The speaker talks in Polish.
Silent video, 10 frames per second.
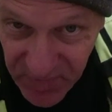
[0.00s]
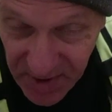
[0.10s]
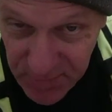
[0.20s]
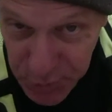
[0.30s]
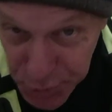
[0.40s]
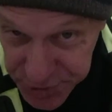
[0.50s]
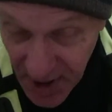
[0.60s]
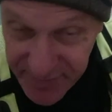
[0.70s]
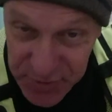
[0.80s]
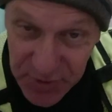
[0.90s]
Już
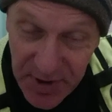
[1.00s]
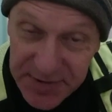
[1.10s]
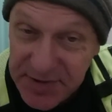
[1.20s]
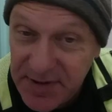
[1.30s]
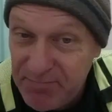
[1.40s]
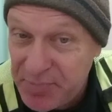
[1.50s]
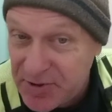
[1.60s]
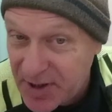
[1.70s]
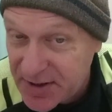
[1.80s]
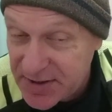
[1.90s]
dawno nad tym
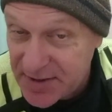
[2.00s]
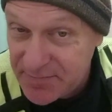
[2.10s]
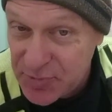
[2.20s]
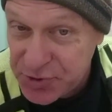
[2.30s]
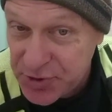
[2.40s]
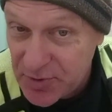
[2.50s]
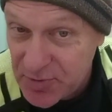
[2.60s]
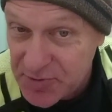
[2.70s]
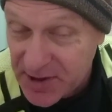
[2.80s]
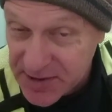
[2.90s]
pytaniem
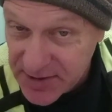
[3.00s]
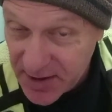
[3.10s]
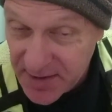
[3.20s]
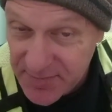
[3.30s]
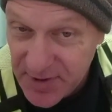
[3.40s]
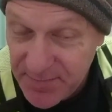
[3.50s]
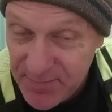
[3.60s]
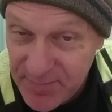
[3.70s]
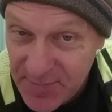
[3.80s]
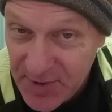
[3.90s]
się
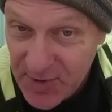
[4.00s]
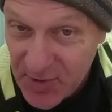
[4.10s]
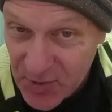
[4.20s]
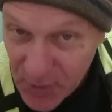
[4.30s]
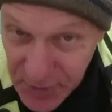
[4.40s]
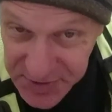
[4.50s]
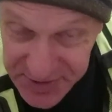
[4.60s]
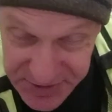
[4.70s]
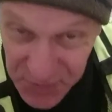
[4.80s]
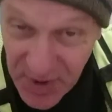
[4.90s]
zastanawiam. Od
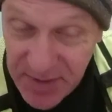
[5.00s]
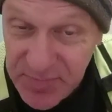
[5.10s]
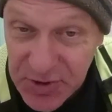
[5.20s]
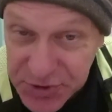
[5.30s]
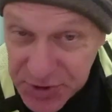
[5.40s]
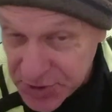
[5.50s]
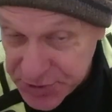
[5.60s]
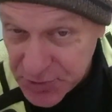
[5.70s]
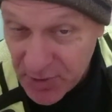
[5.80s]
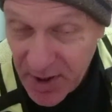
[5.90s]
co najmniej
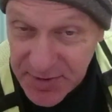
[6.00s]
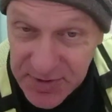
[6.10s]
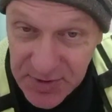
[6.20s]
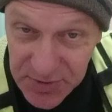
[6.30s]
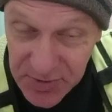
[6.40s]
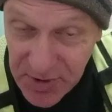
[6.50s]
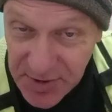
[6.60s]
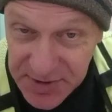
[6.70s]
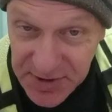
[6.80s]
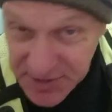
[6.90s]
6 lat, kto
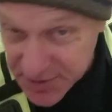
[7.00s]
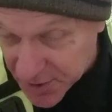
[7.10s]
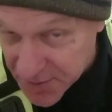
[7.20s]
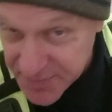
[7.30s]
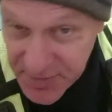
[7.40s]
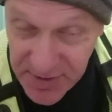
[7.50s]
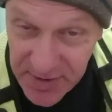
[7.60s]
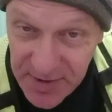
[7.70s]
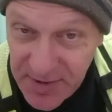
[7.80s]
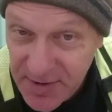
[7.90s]
jest
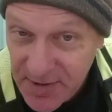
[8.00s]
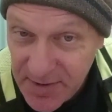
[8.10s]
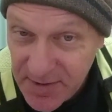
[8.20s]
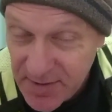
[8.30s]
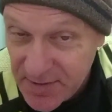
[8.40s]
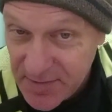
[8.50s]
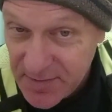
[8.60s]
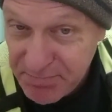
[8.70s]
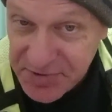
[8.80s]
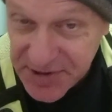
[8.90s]
zdrowy
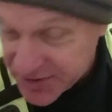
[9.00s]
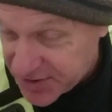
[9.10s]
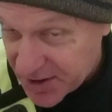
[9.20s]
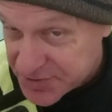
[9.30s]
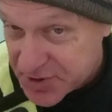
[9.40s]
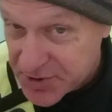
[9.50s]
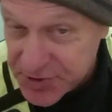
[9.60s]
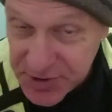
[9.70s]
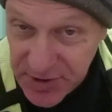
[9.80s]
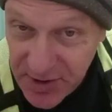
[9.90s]

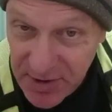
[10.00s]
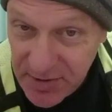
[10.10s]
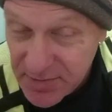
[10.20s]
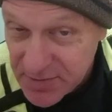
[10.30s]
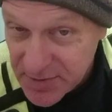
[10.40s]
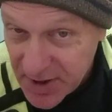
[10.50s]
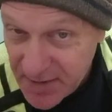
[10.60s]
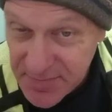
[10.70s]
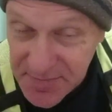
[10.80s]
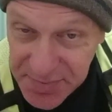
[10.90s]
psychiatrycznie,
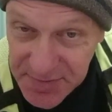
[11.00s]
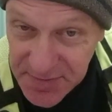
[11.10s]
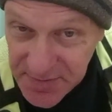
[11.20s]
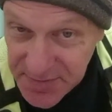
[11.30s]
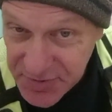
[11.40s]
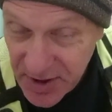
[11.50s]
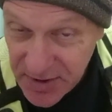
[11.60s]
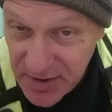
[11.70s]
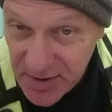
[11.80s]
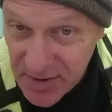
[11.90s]
tam w
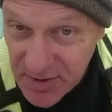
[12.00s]
tej